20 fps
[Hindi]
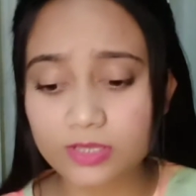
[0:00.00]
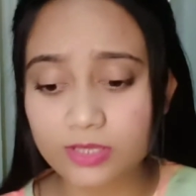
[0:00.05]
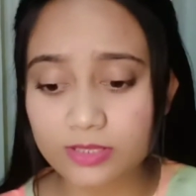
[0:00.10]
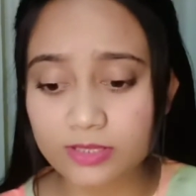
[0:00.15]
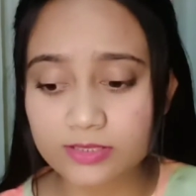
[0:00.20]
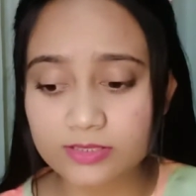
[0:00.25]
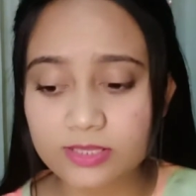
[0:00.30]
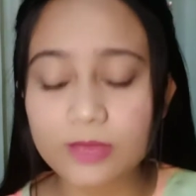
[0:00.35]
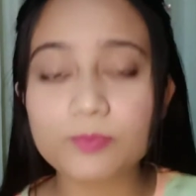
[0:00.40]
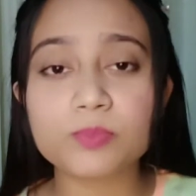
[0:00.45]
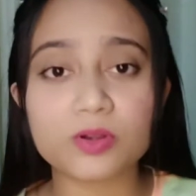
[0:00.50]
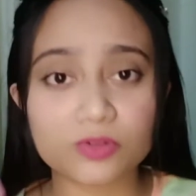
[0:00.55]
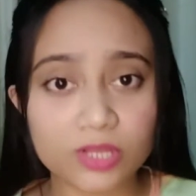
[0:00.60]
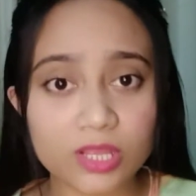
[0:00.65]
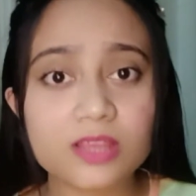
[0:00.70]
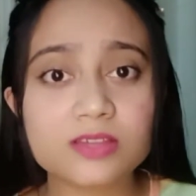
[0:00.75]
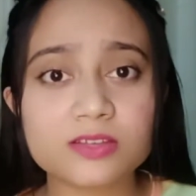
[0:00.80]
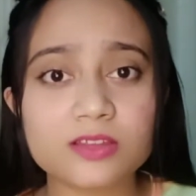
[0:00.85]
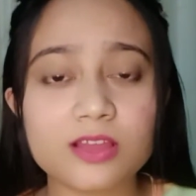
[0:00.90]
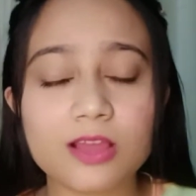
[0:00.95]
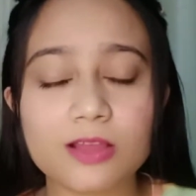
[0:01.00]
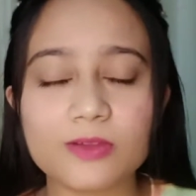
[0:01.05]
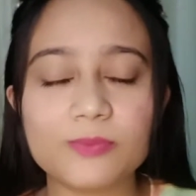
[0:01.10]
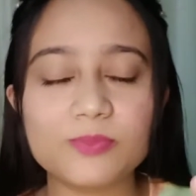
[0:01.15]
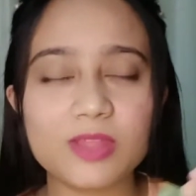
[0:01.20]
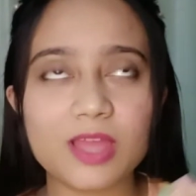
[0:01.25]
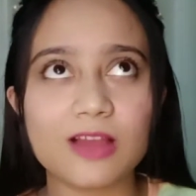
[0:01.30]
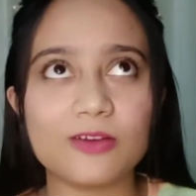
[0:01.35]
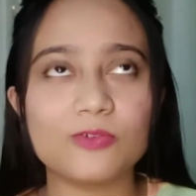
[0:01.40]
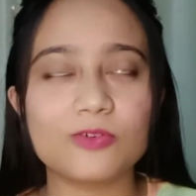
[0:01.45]
से प्रोटेक्शन अपने
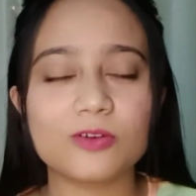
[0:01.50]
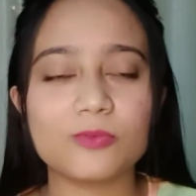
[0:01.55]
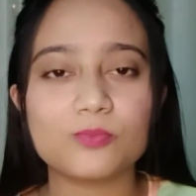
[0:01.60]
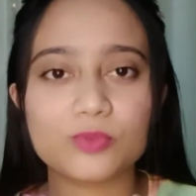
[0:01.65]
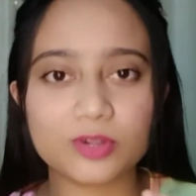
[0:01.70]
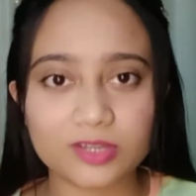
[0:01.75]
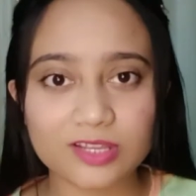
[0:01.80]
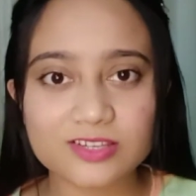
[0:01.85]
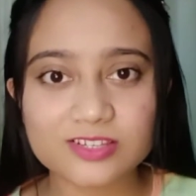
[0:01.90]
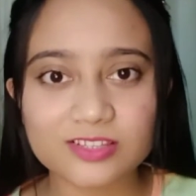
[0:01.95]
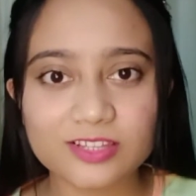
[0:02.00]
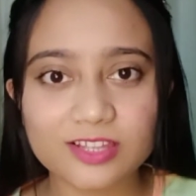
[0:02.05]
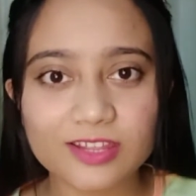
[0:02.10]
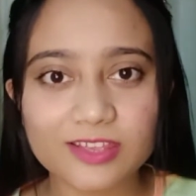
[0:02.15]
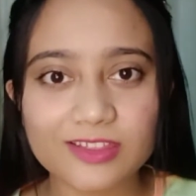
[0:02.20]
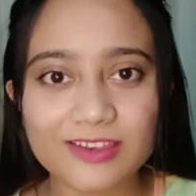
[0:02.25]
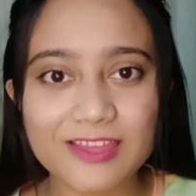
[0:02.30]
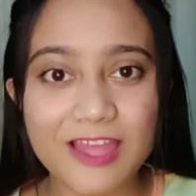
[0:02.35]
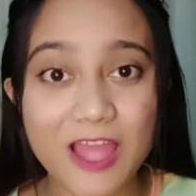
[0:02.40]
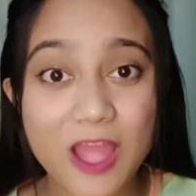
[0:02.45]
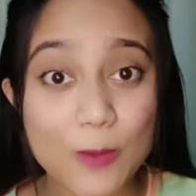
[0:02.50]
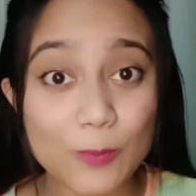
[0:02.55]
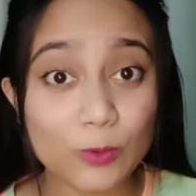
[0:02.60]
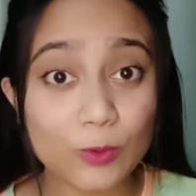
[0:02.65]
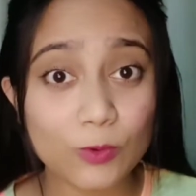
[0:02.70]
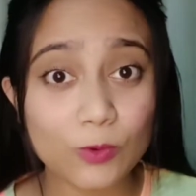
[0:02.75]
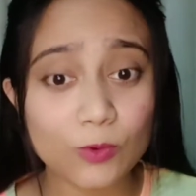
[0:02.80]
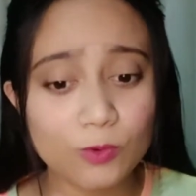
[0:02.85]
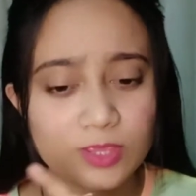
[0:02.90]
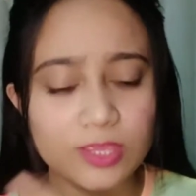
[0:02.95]
आंखों को प्रोटेक्शन देने के लिए आप लोगों
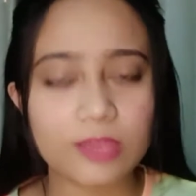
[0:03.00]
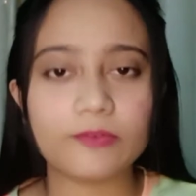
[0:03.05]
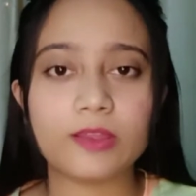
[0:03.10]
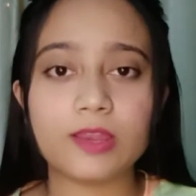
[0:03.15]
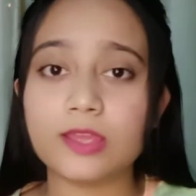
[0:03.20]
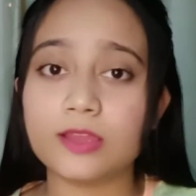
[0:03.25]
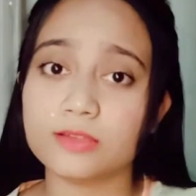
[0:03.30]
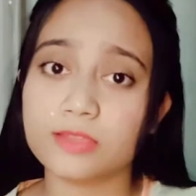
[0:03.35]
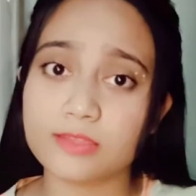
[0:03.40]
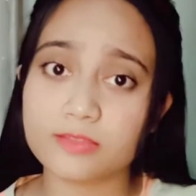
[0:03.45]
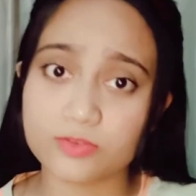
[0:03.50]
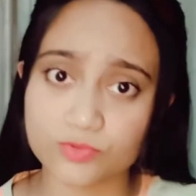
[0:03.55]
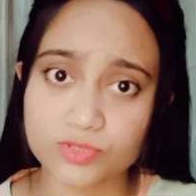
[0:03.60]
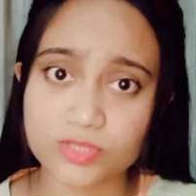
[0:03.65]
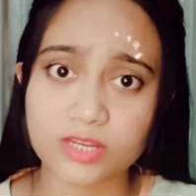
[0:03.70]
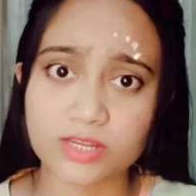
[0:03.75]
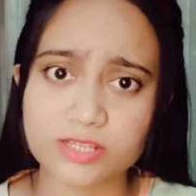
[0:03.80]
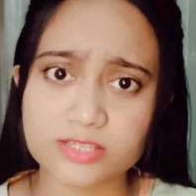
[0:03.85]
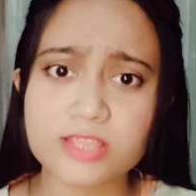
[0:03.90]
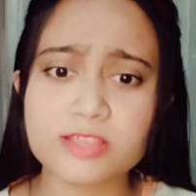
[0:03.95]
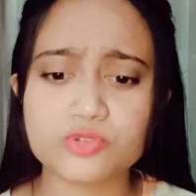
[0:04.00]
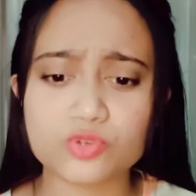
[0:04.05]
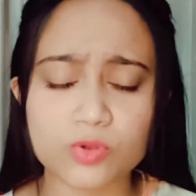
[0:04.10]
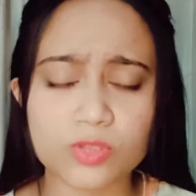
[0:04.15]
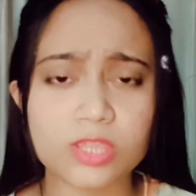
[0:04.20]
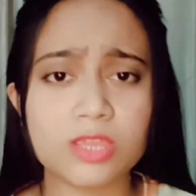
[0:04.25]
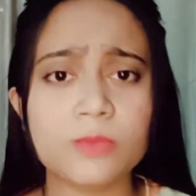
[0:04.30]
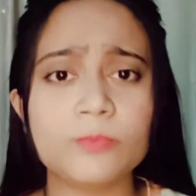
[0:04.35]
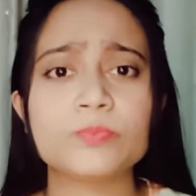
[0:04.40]
को ये वाला हैक यूज करना चाहिए जो कि